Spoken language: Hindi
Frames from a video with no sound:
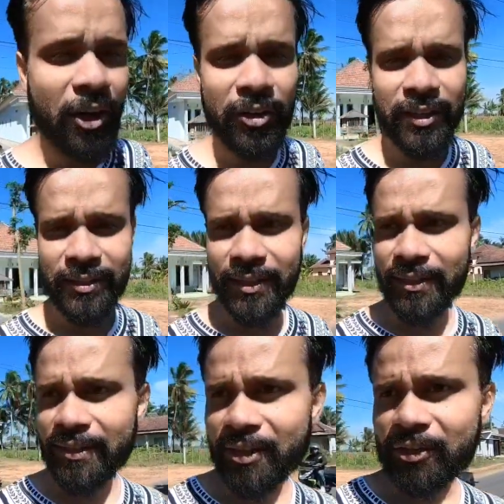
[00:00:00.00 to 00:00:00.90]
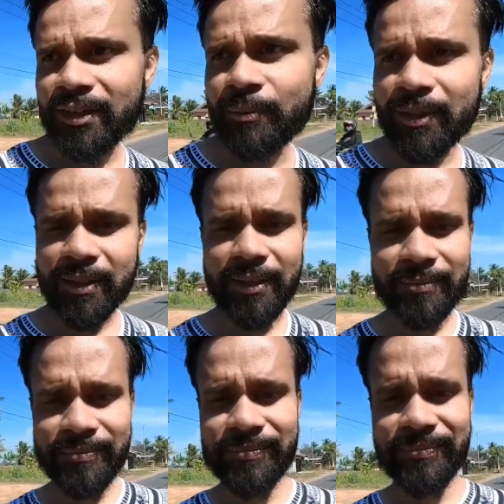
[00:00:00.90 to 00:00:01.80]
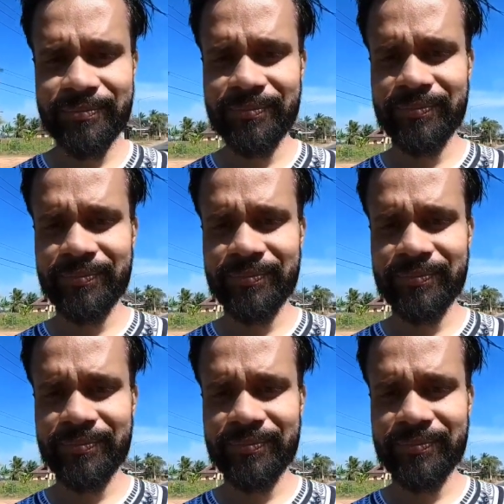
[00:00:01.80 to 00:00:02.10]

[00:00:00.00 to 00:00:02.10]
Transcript: और देखते हैं और क्या मिलता है